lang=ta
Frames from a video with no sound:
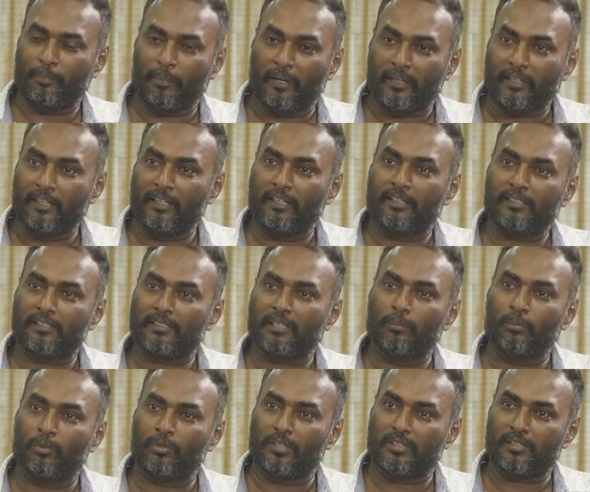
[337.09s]
பட்டியலினத்து
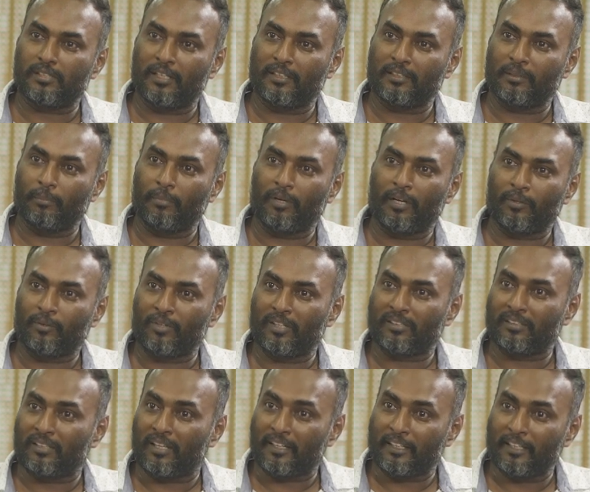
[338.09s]
சமூகத்தை சார்ந்த மாணவர்களை
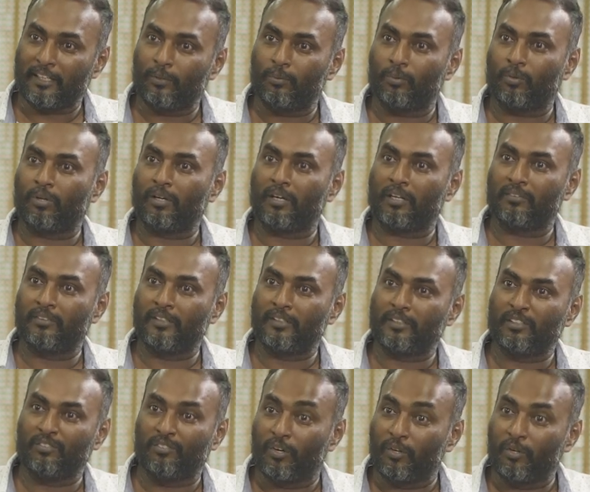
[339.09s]
தரையில் உட்கார
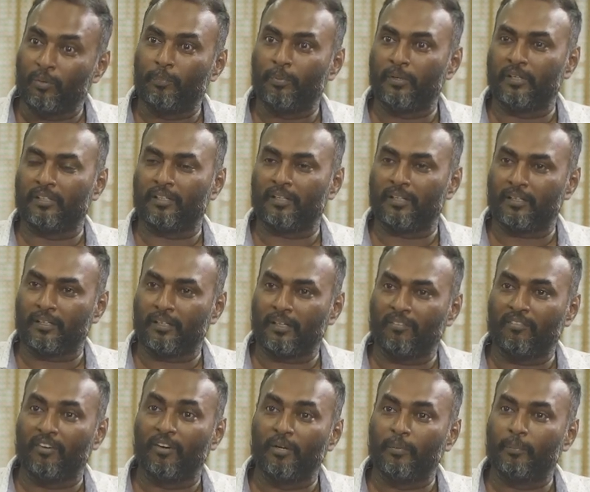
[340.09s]
வைத்து வகுப்பு எடுக்கிறாங்கன்னா
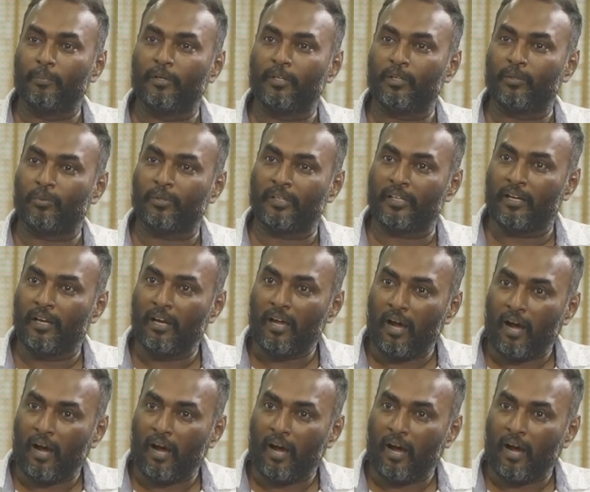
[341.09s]
வகுப்பு எடுக்கக்கூடிய